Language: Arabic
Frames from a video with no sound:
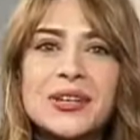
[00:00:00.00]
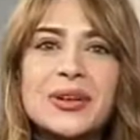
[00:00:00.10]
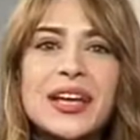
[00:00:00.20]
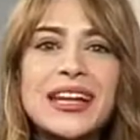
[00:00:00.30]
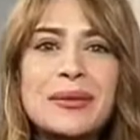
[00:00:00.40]

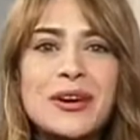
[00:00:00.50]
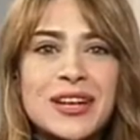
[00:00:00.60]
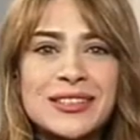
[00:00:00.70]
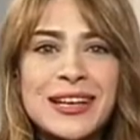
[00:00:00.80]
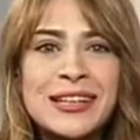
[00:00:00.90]
ورجعنا
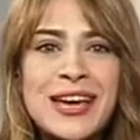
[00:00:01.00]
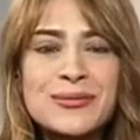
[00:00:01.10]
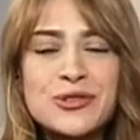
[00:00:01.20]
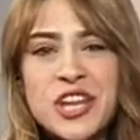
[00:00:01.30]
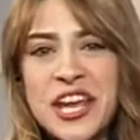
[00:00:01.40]
مرة تانية
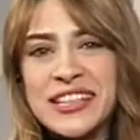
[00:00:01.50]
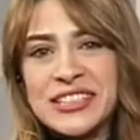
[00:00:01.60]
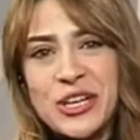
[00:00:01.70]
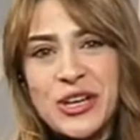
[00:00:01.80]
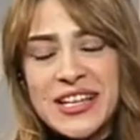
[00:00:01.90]
مشاهدي
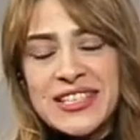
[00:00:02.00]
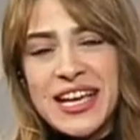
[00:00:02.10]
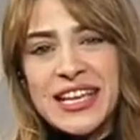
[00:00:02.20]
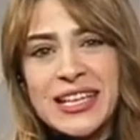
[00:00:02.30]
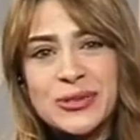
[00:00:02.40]
نهارك
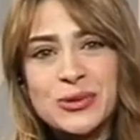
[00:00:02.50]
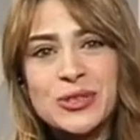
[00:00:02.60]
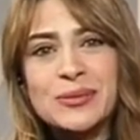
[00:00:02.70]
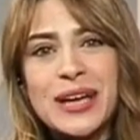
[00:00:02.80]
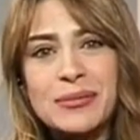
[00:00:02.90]
سعيد
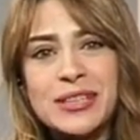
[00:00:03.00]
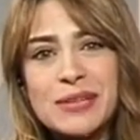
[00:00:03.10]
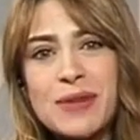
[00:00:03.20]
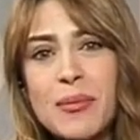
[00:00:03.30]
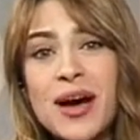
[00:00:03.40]

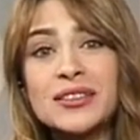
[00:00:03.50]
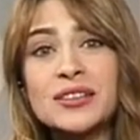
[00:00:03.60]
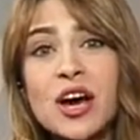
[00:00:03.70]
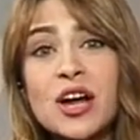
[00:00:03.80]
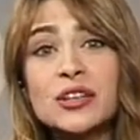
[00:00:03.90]
ومكملين مع بعض
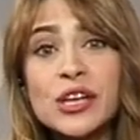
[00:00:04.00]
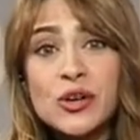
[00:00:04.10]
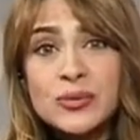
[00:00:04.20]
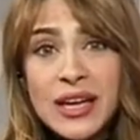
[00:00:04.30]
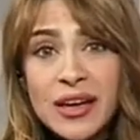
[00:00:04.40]
النهارده
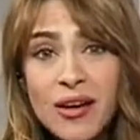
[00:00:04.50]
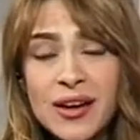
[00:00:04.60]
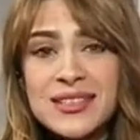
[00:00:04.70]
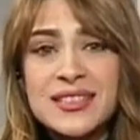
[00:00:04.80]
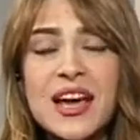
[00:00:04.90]
يومنا
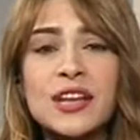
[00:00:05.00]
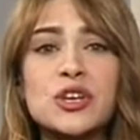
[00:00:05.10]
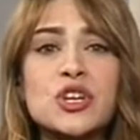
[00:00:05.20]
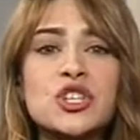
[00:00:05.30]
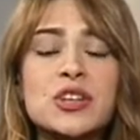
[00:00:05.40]
لغاية الساعة
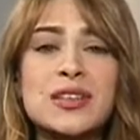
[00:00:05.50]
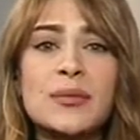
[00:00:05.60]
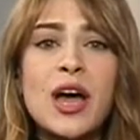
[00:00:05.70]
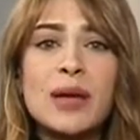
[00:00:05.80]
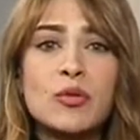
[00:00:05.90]
11
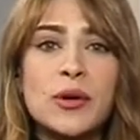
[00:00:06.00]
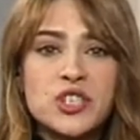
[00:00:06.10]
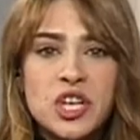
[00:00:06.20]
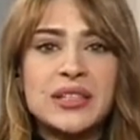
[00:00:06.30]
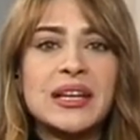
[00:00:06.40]
صباحا
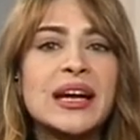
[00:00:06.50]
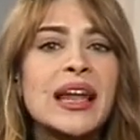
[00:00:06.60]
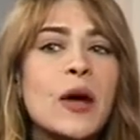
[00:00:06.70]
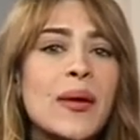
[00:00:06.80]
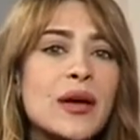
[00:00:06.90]
مباشرة على
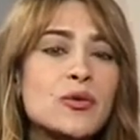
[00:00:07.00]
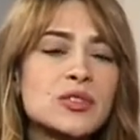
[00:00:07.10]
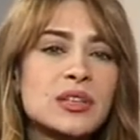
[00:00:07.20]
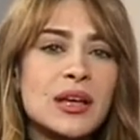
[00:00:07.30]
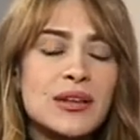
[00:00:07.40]
الهواء
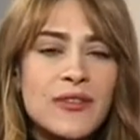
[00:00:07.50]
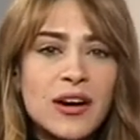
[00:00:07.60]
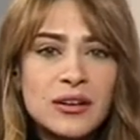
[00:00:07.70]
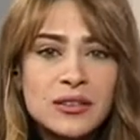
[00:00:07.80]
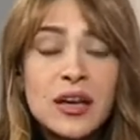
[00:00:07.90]
وصلنا
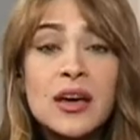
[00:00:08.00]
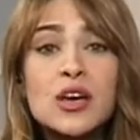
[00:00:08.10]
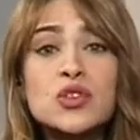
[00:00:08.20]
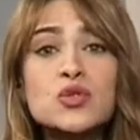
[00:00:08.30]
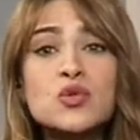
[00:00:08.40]
لفقرة
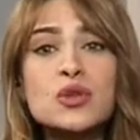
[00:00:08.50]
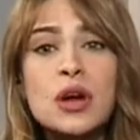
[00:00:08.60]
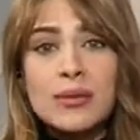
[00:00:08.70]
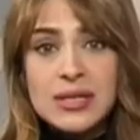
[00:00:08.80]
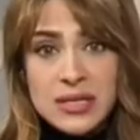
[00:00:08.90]
صورة
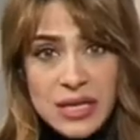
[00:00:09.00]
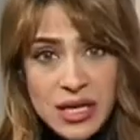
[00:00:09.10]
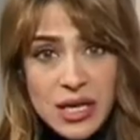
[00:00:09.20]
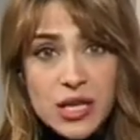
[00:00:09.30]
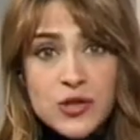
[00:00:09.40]

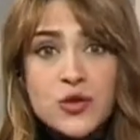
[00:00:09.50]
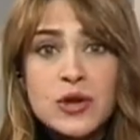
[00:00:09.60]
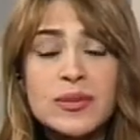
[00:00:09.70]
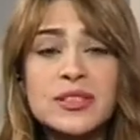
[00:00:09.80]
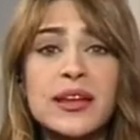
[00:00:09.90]
مصرية، الصورة
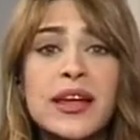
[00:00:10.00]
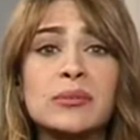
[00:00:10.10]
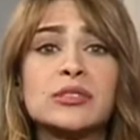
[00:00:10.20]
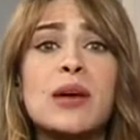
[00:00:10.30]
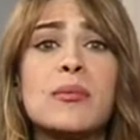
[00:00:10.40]
المصرية اللي
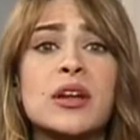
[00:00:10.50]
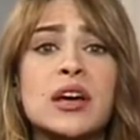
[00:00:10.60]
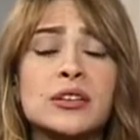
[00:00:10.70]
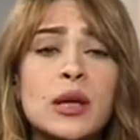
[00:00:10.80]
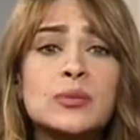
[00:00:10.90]
بتعبر
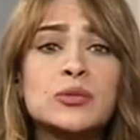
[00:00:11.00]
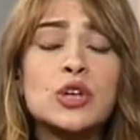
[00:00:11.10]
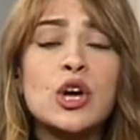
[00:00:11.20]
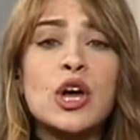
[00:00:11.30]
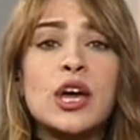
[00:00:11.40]
عن نبض
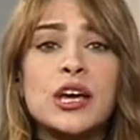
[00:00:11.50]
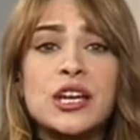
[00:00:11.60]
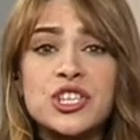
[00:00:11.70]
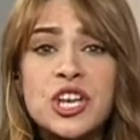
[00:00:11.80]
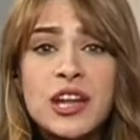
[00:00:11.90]
آه،
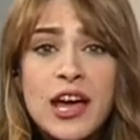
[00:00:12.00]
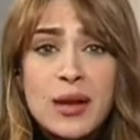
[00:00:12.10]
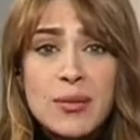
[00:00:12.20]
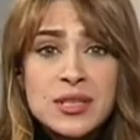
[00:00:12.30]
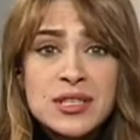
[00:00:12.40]
الشارع
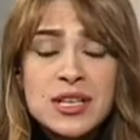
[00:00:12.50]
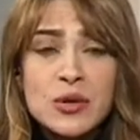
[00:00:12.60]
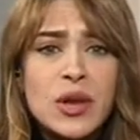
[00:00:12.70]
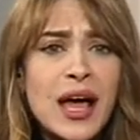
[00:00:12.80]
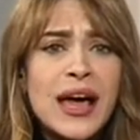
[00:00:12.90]
المصري
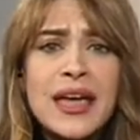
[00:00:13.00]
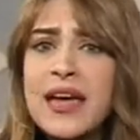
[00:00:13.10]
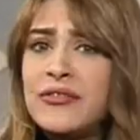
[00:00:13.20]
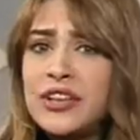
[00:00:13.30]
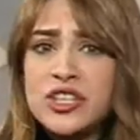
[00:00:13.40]

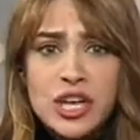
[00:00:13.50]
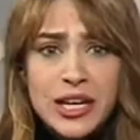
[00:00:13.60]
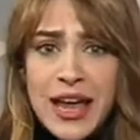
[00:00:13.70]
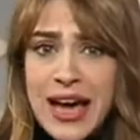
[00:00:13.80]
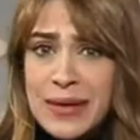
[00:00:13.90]
والحياة فيه
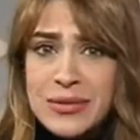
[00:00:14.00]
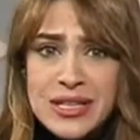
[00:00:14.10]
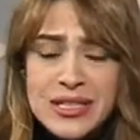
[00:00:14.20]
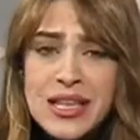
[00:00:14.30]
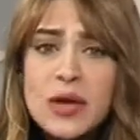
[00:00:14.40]
شكلها عامل
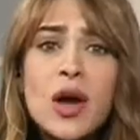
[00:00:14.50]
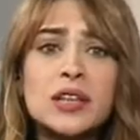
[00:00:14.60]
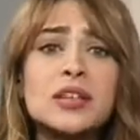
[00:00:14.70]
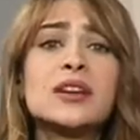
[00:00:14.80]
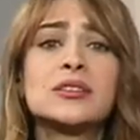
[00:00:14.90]
ازاي
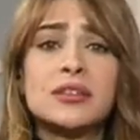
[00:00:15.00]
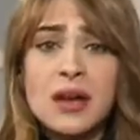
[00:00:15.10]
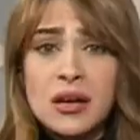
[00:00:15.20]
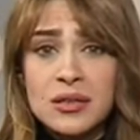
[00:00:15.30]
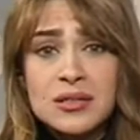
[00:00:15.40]
واعتقد ان
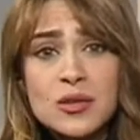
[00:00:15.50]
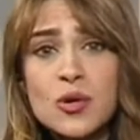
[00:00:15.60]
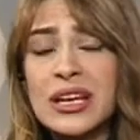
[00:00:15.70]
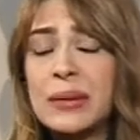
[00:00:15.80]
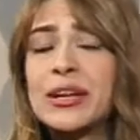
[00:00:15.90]
النهارده
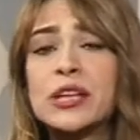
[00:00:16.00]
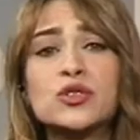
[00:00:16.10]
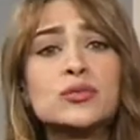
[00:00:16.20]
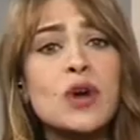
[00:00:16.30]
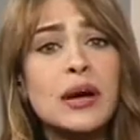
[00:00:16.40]
الصور كمان
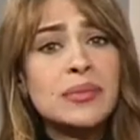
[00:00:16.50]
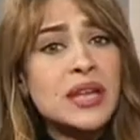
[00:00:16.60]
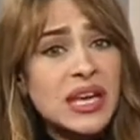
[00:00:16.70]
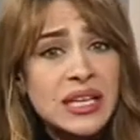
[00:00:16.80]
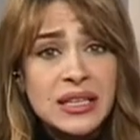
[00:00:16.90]
هتكون
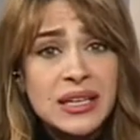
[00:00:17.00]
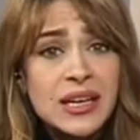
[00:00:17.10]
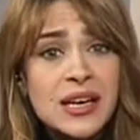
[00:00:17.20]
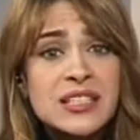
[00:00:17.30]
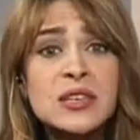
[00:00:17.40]
معبرة جدا
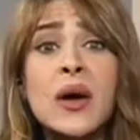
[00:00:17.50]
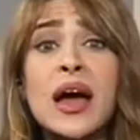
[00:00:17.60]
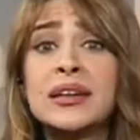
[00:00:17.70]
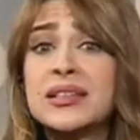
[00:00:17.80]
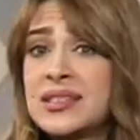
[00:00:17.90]
سواء
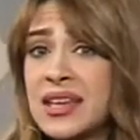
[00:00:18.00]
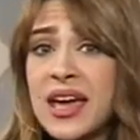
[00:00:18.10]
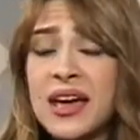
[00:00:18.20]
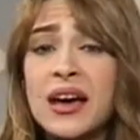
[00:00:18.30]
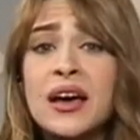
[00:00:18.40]
عن
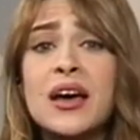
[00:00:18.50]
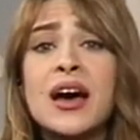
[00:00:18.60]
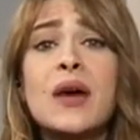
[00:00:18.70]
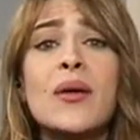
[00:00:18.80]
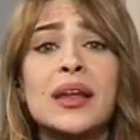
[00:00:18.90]
السياحة
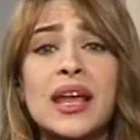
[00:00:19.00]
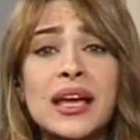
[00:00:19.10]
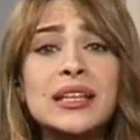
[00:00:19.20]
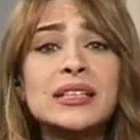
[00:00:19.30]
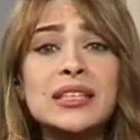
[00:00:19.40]
او عن
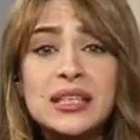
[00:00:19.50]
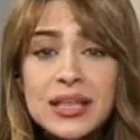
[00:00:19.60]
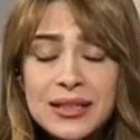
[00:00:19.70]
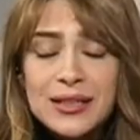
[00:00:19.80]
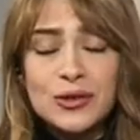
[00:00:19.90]
حاجات كتير
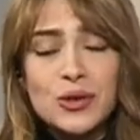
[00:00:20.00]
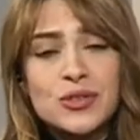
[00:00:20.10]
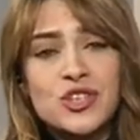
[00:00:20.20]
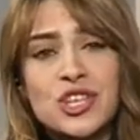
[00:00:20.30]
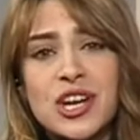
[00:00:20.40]
جدا
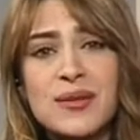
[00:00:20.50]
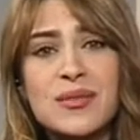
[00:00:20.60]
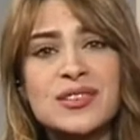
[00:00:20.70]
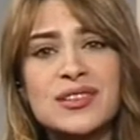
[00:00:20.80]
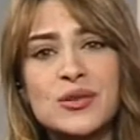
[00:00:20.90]
تخص الشارع
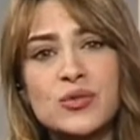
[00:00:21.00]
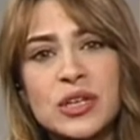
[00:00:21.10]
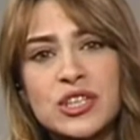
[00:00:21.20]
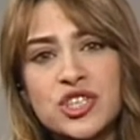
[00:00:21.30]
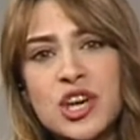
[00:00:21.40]
المصري
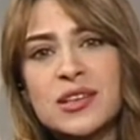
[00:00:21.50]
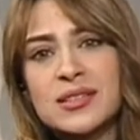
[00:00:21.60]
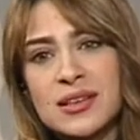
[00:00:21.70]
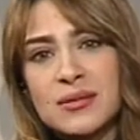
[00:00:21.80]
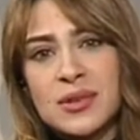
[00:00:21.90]

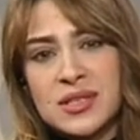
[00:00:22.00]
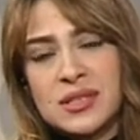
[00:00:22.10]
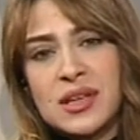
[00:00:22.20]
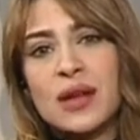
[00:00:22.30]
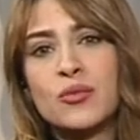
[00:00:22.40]
والشخص
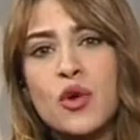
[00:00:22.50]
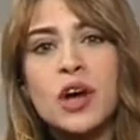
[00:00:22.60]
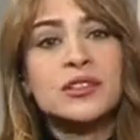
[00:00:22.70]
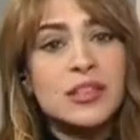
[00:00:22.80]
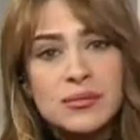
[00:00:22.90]
المصري
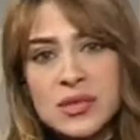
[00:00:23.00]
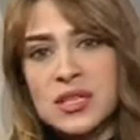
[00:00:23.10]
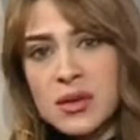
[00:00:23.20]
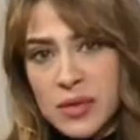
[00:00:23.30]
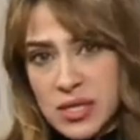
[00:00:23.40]
المواطن
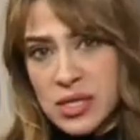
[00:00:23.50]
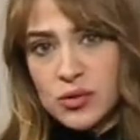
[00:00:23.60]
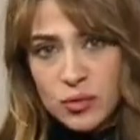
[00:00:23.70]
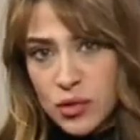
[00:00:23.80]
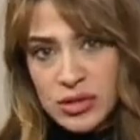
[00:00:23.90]
المصري البسيط
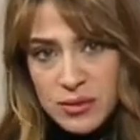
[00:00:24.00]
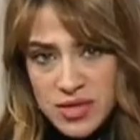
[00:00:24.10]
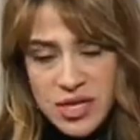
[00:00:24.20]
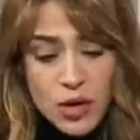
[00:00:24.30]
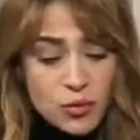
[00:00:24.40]
والمواطن
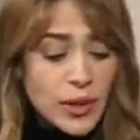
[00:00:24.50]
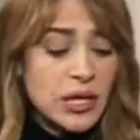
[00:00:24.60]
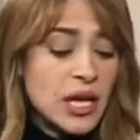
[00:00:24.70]
المصري عموما.